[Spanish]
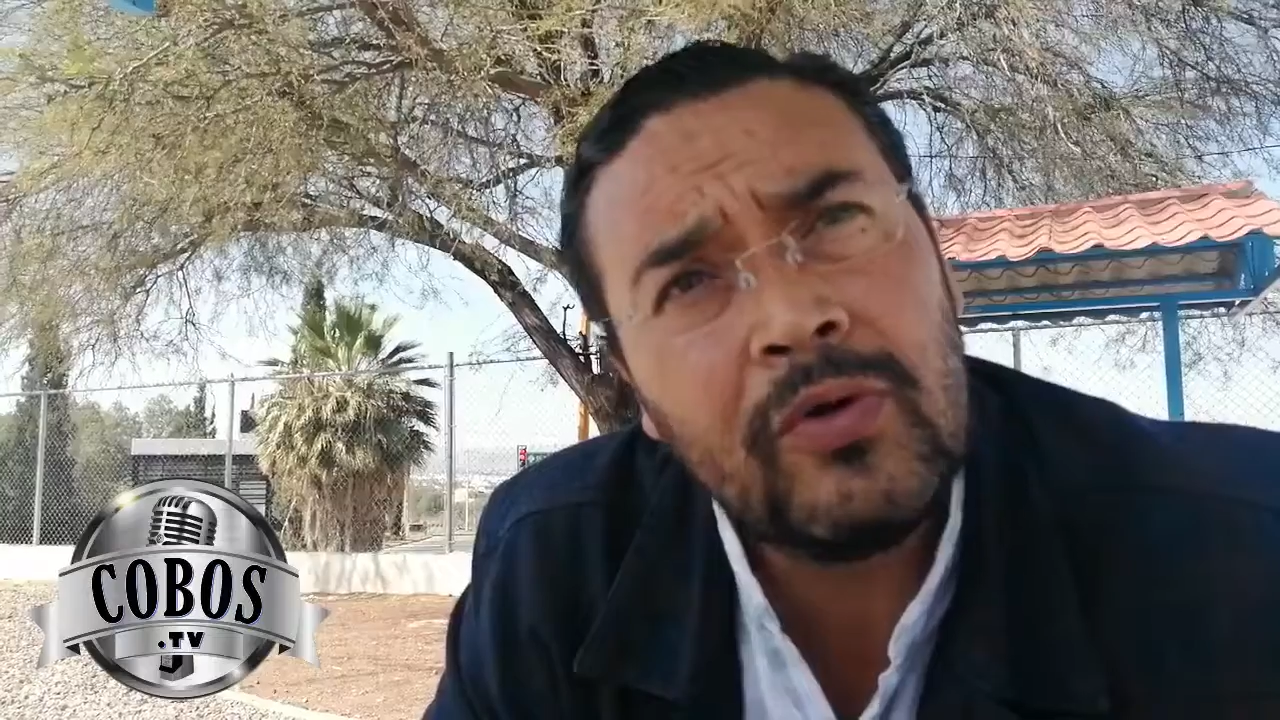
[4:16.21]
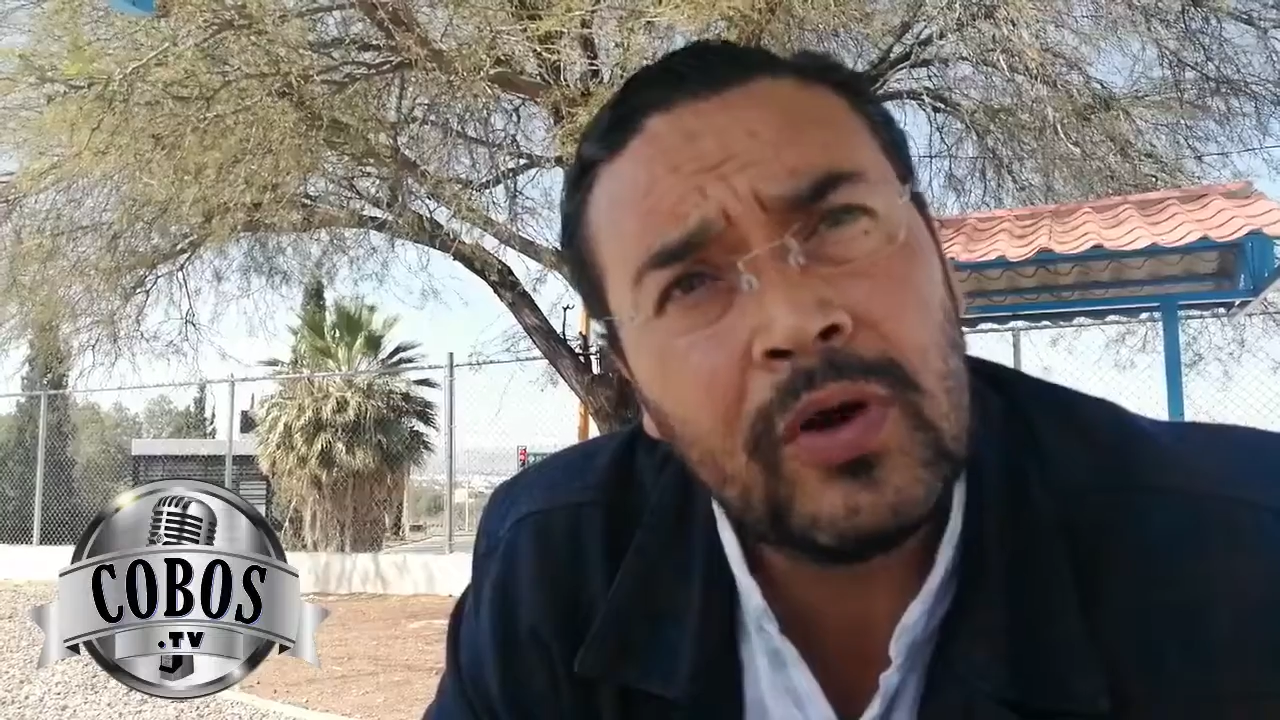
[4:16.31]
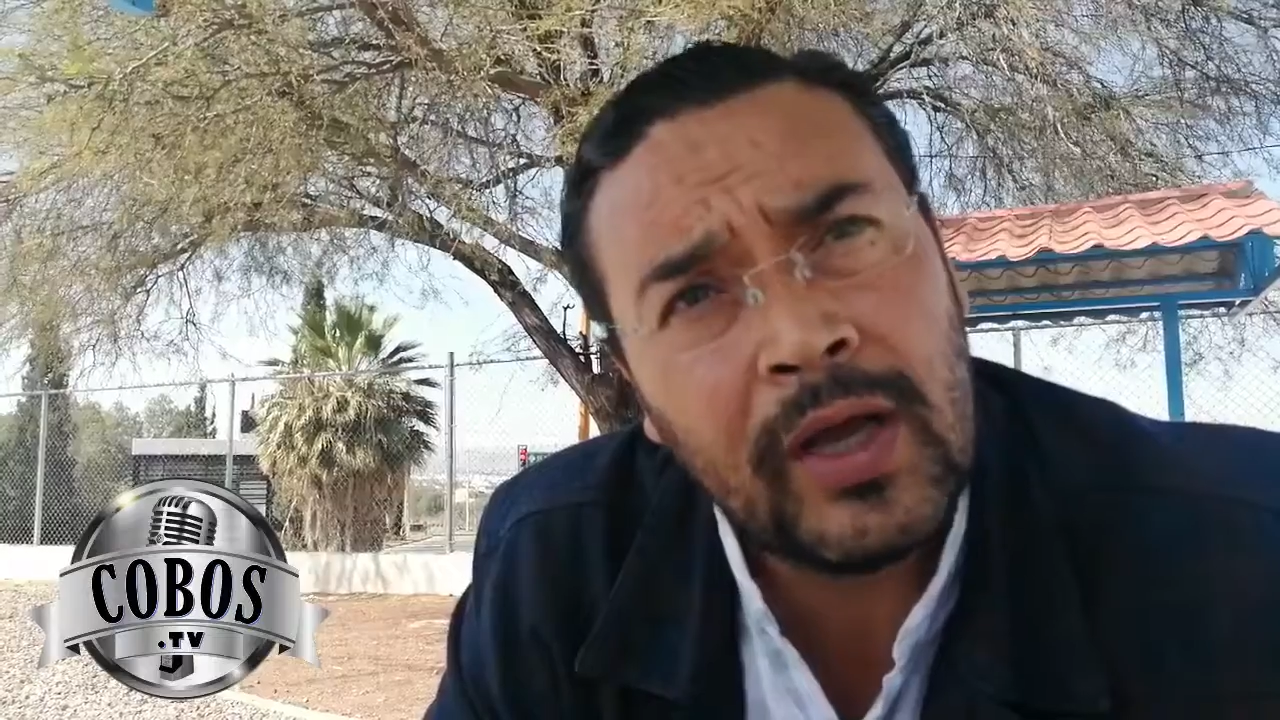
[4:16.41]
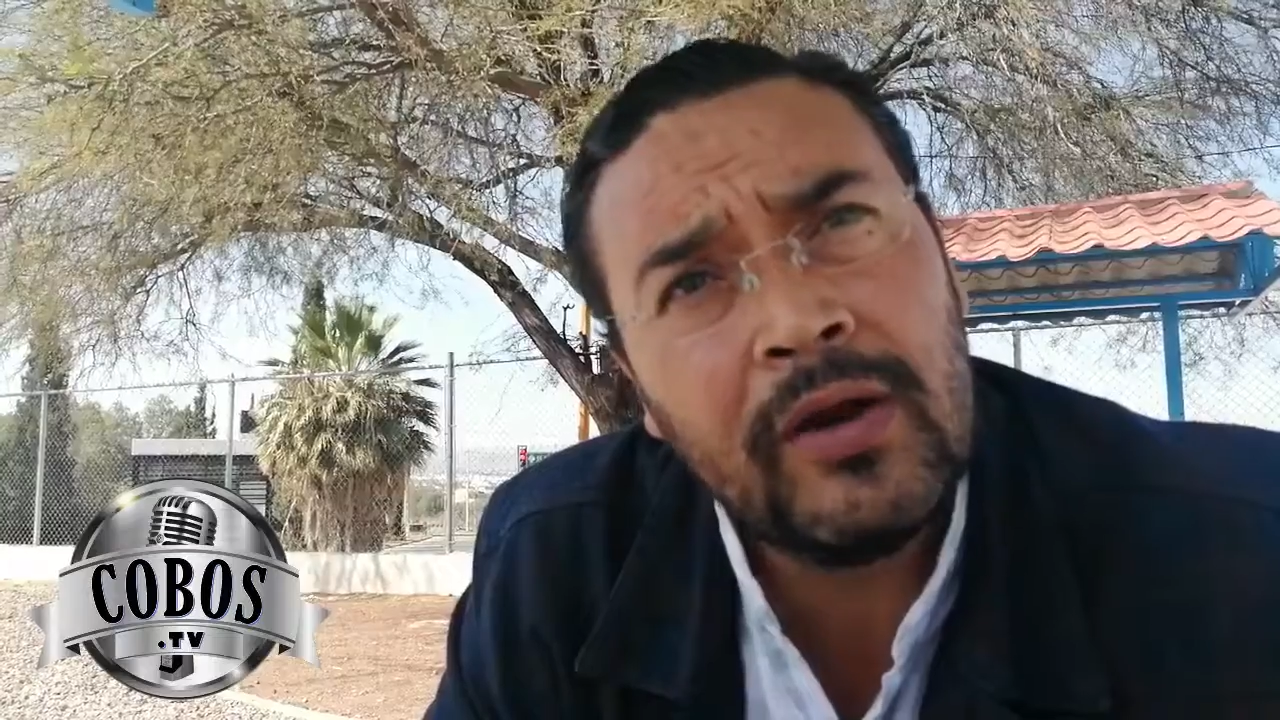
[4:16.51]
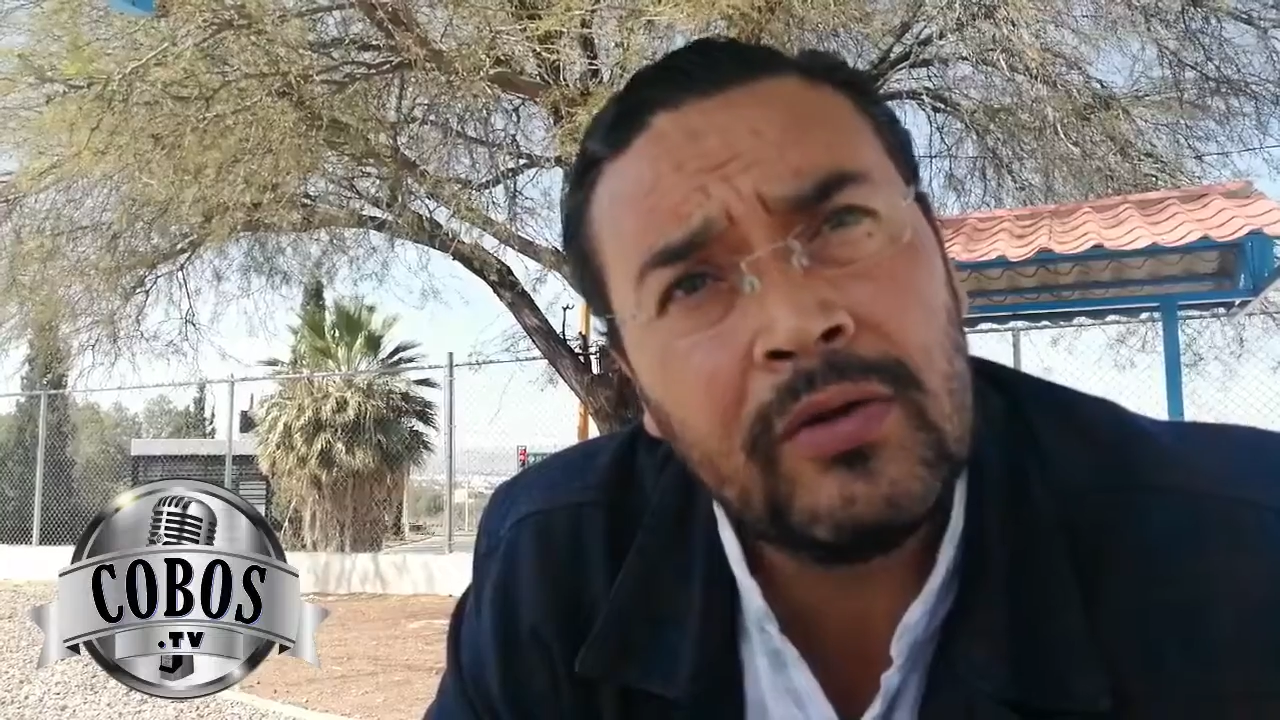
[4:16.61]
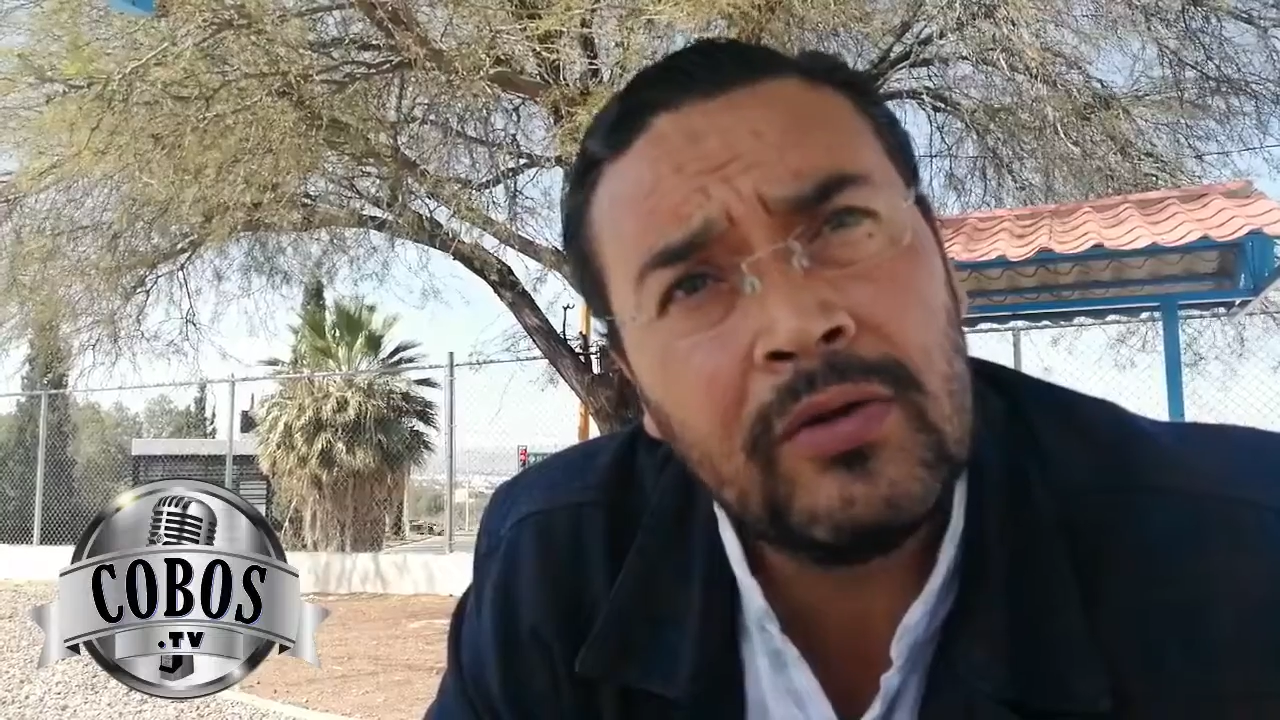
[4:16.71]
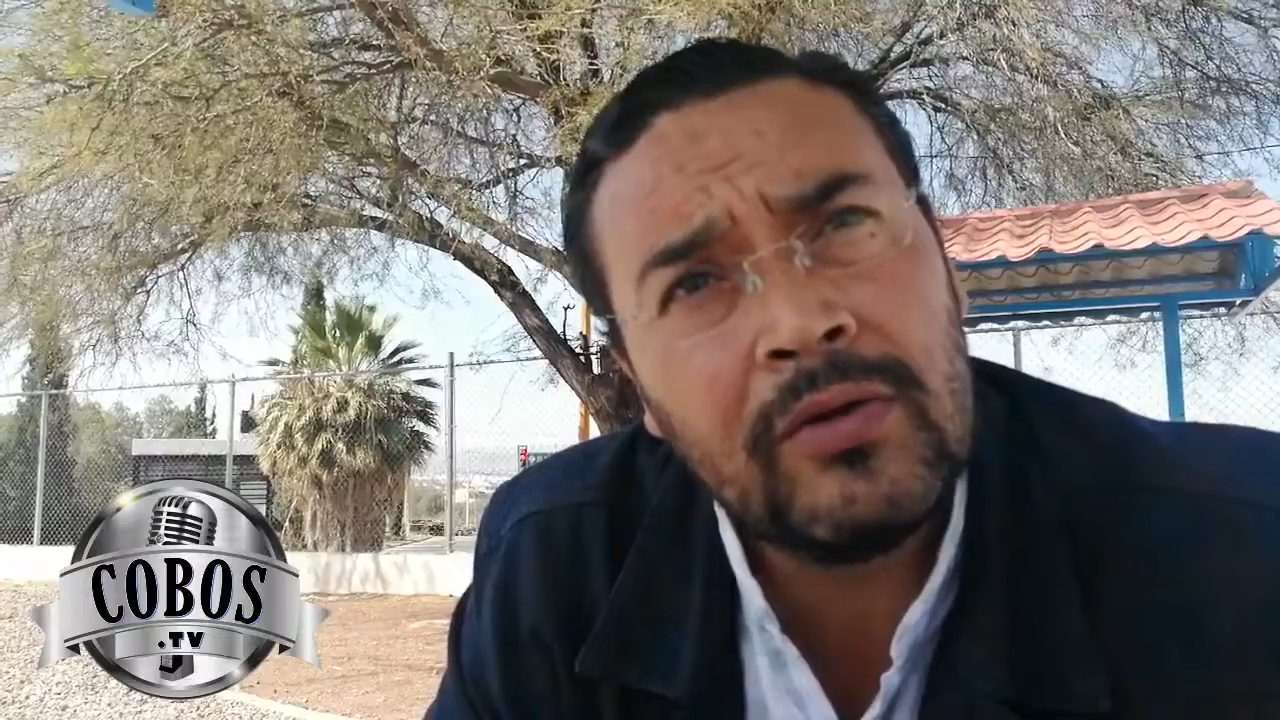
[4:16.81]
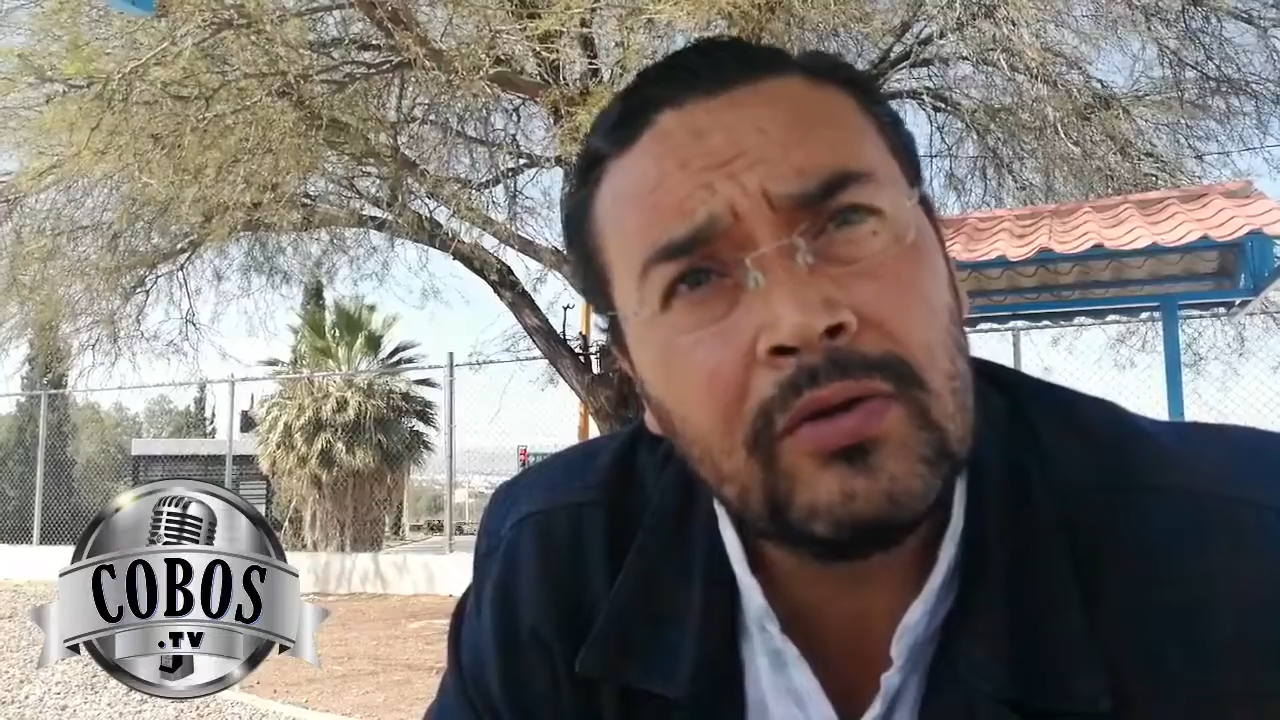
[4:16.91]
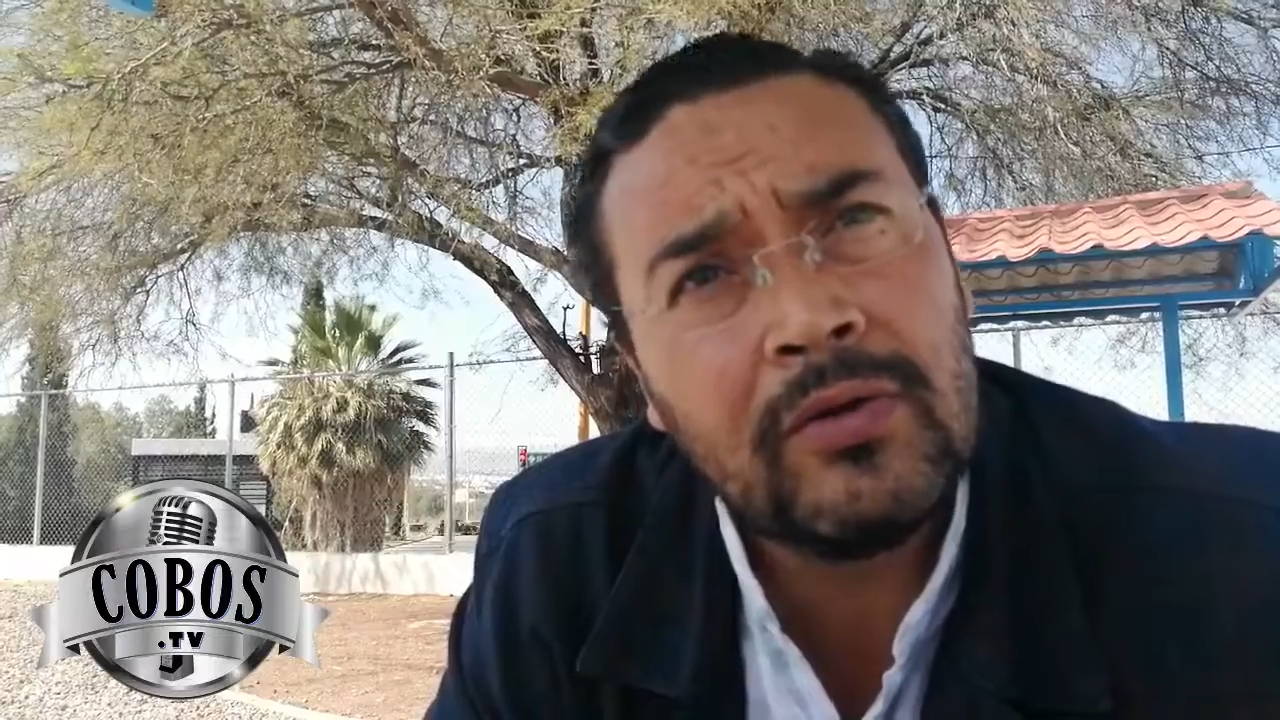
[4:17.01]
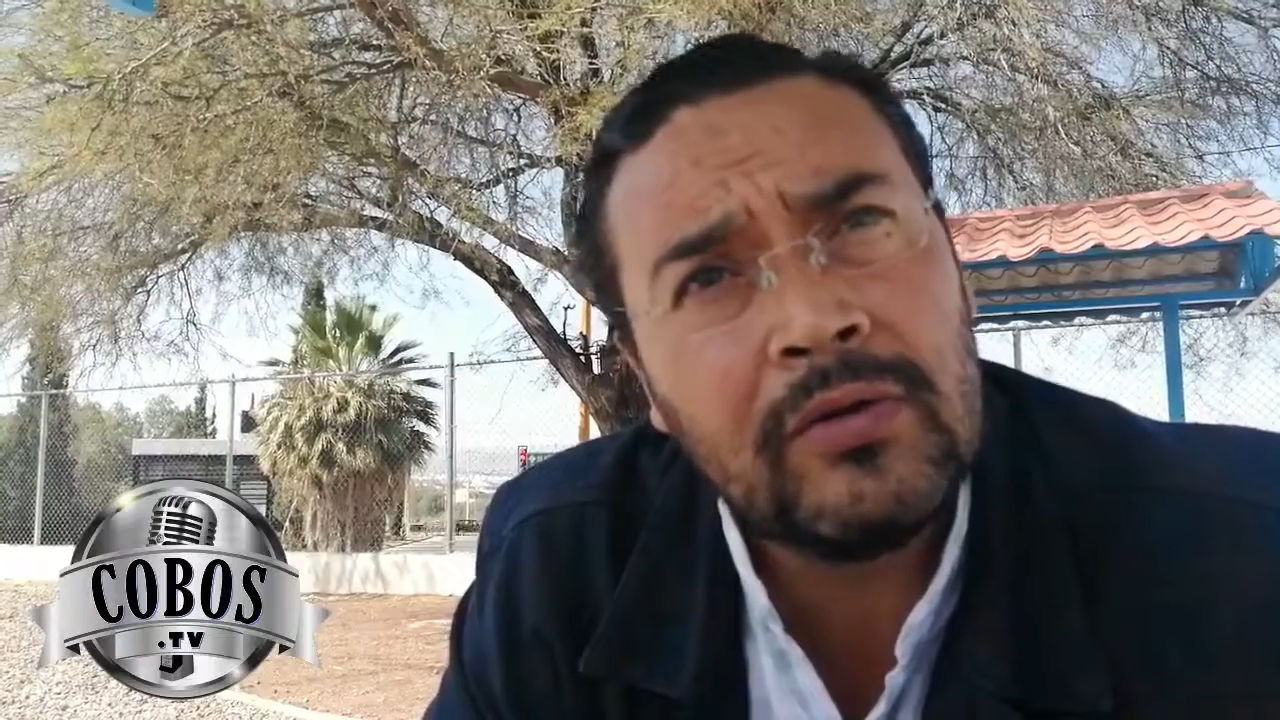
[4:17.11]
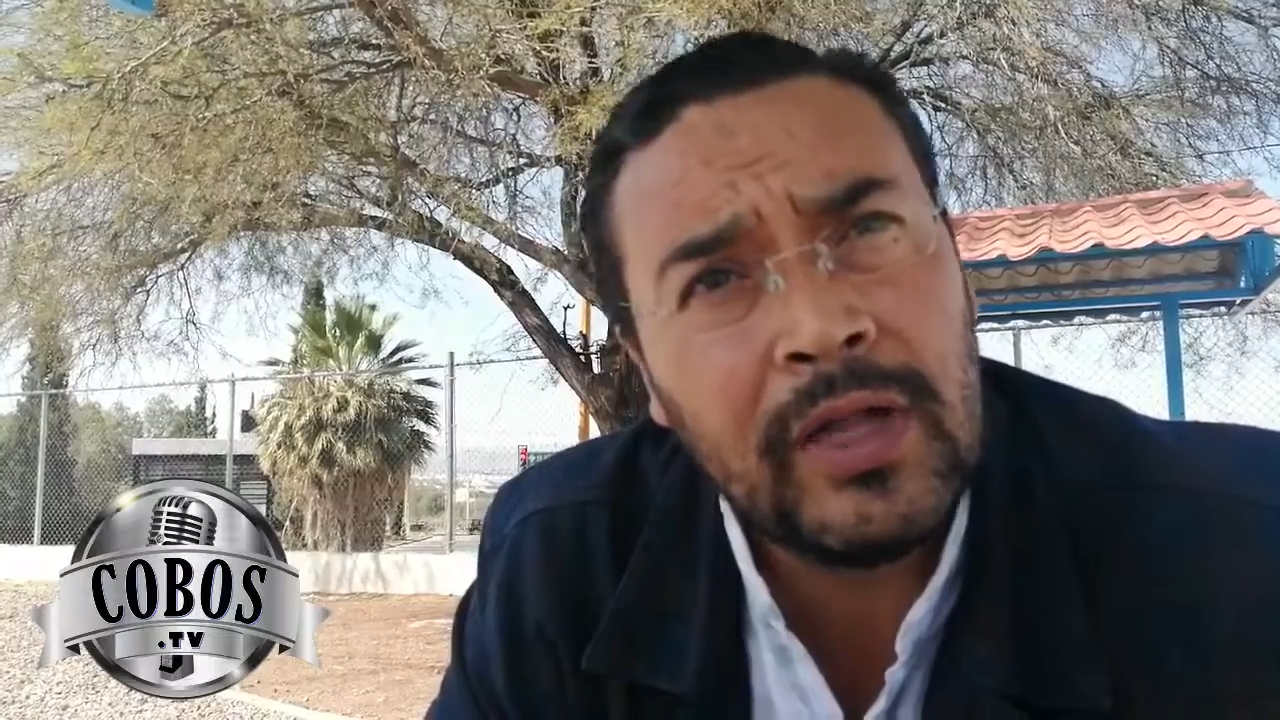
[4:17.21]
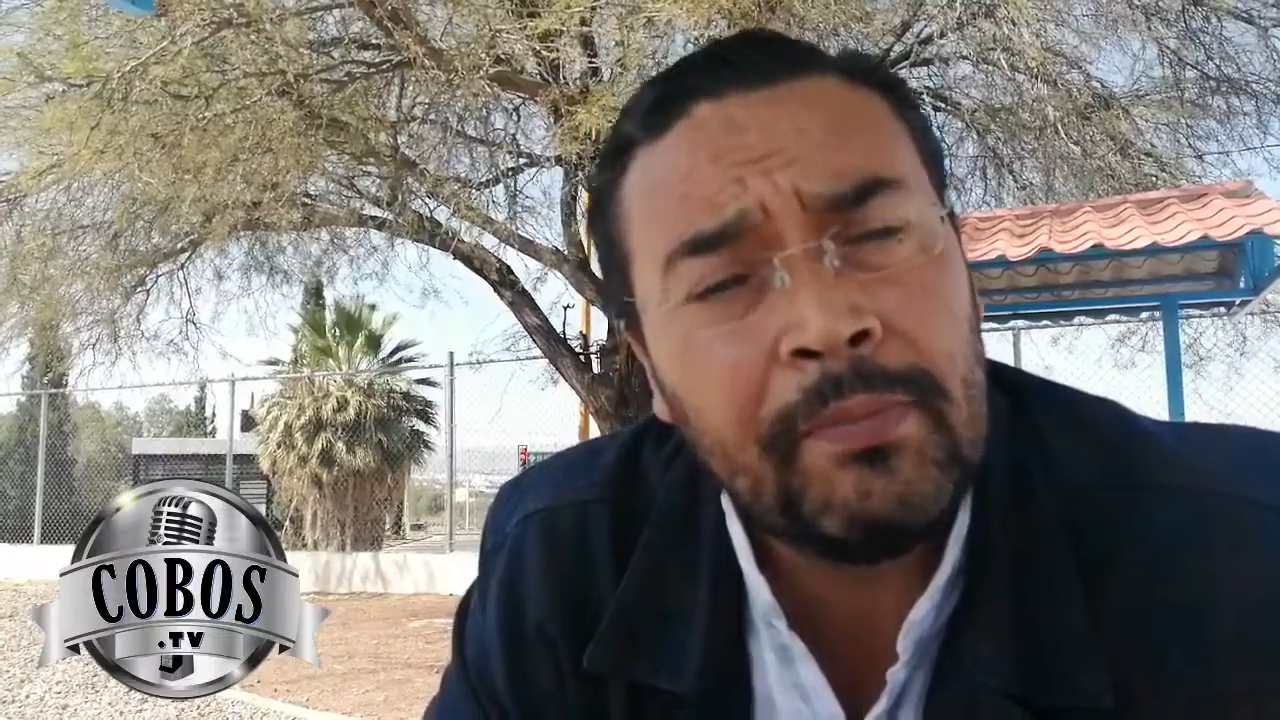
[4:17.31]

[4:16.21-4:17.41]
órgano